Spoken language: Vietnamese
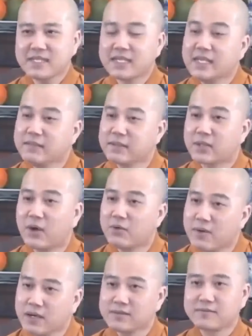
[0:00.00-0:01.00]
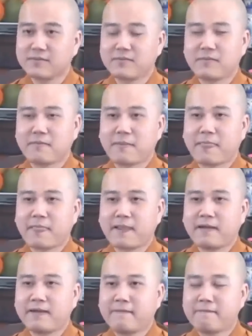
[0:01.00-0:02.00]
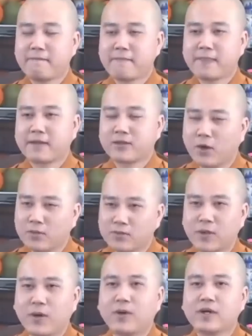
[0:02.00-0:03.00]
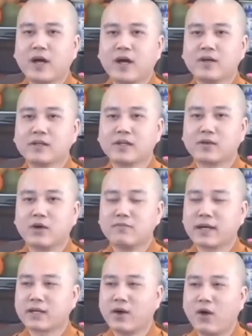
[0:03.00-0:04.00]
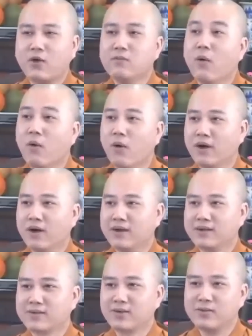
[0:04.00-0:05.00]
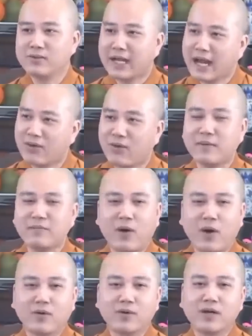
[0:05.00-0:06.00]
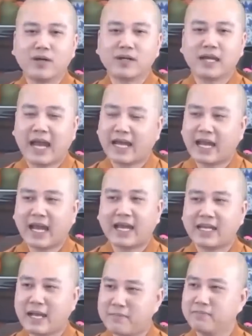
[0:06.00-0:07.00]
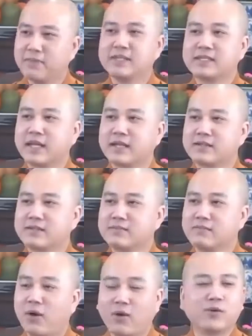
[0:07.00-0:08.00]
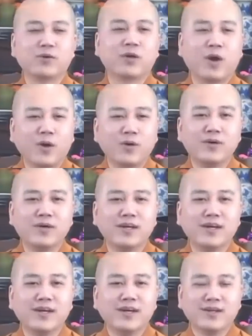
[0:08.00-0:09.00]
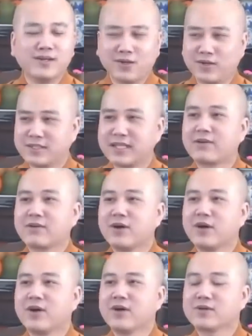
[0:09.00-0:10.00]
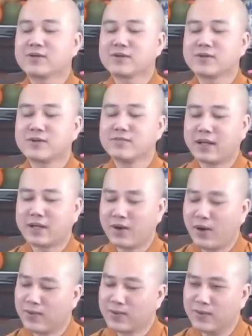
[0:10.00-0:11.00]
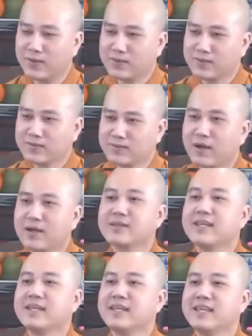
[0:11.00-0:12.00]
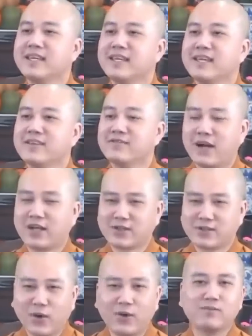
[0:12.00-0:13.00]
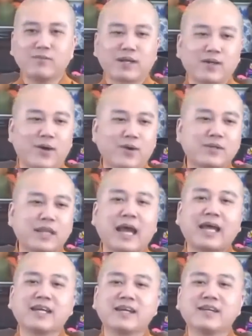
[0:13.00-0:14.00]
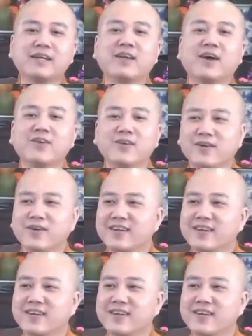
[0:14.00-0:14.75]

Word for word: khi mà tổ mất chôn tổ đó thì con bạch thổ buồn cũng ra ngoài mộ đó ngày ngày nằm bên cạnh mộ của tổ rồi sau đó bạch thổ cũng mất đi và chôn bạch hổ tại ở nơi đó luôn